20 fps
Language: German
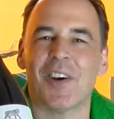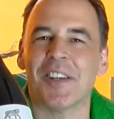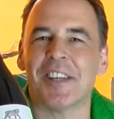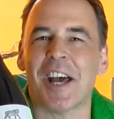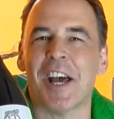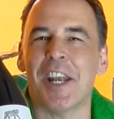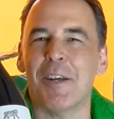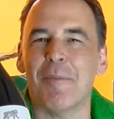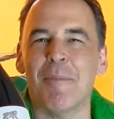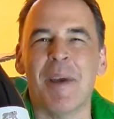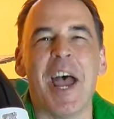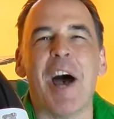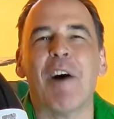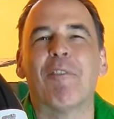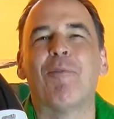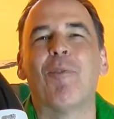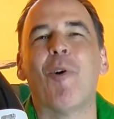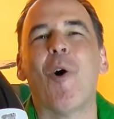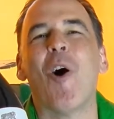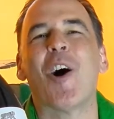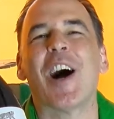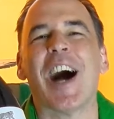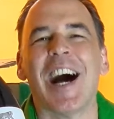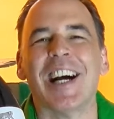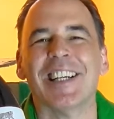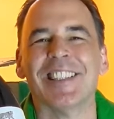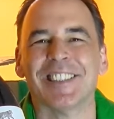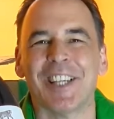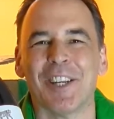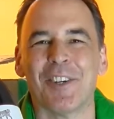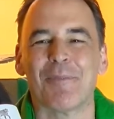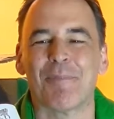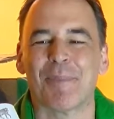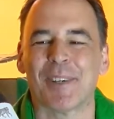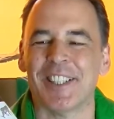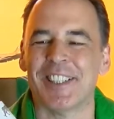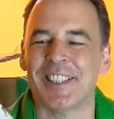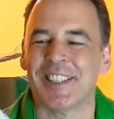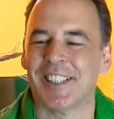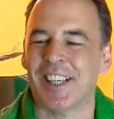was einem hervorragend
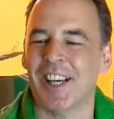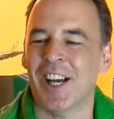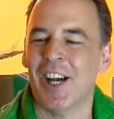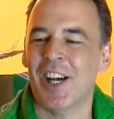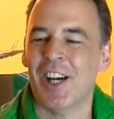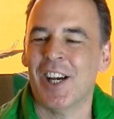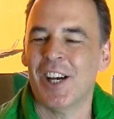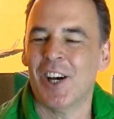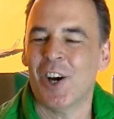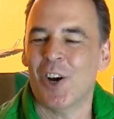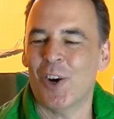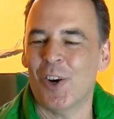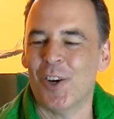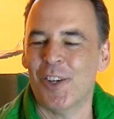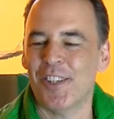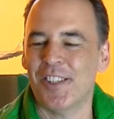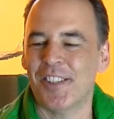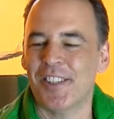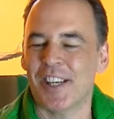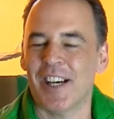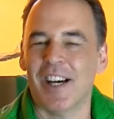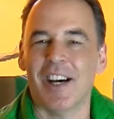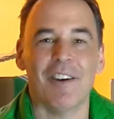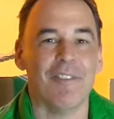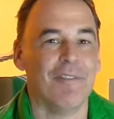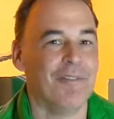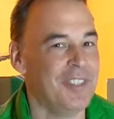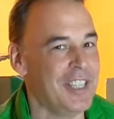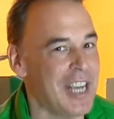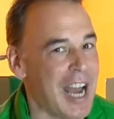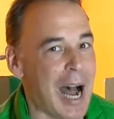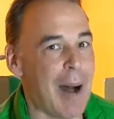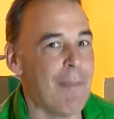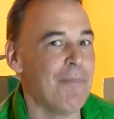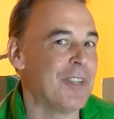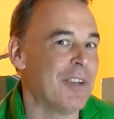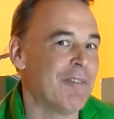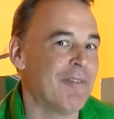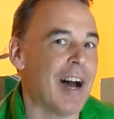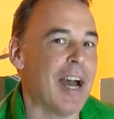entspricht. Und äh, wir
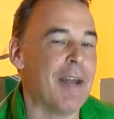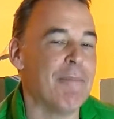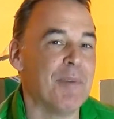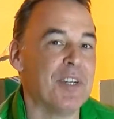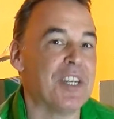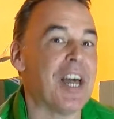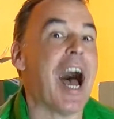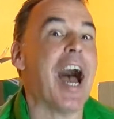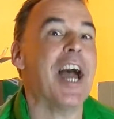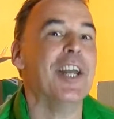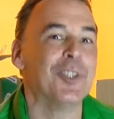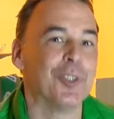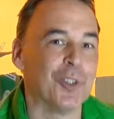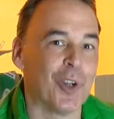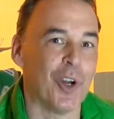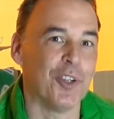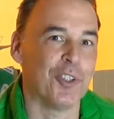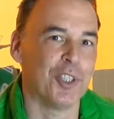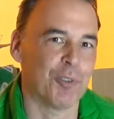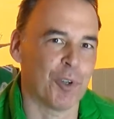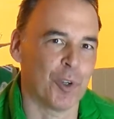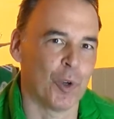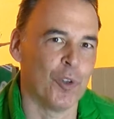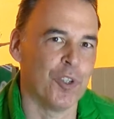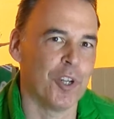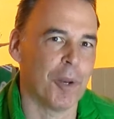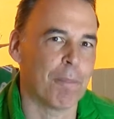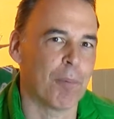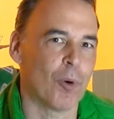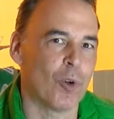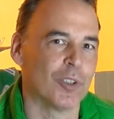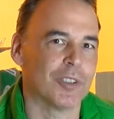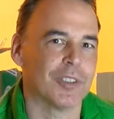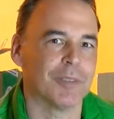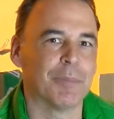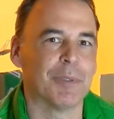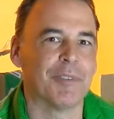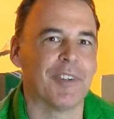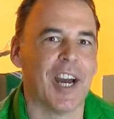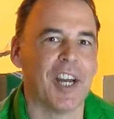haben den Wein mit 91 von 100
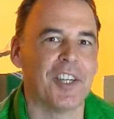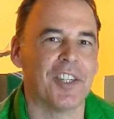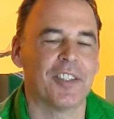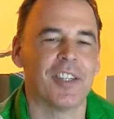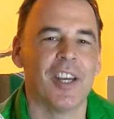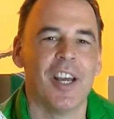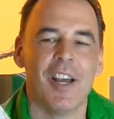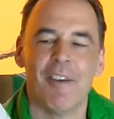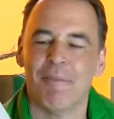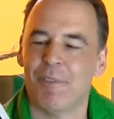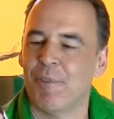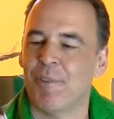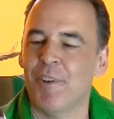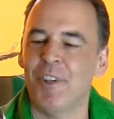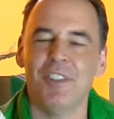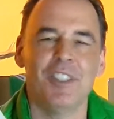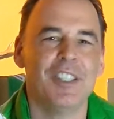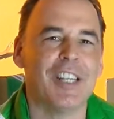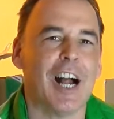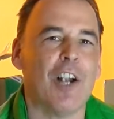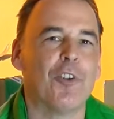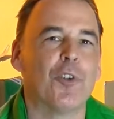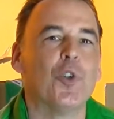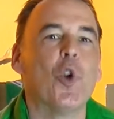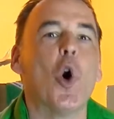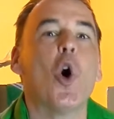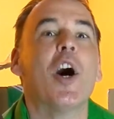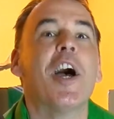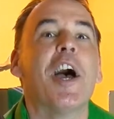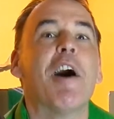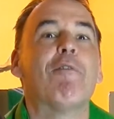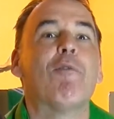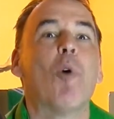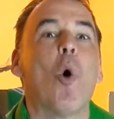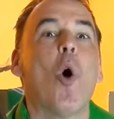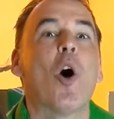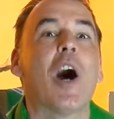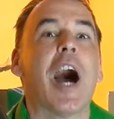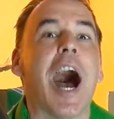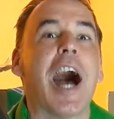Punkten bewertet. Wir finden ihn also noch
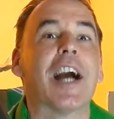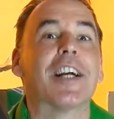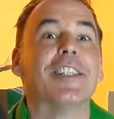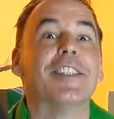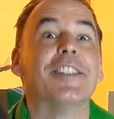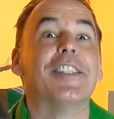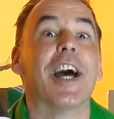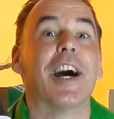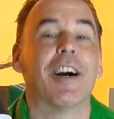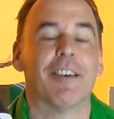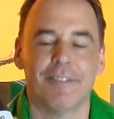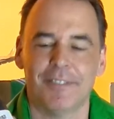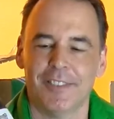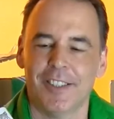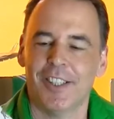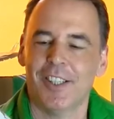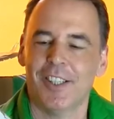hervorragender.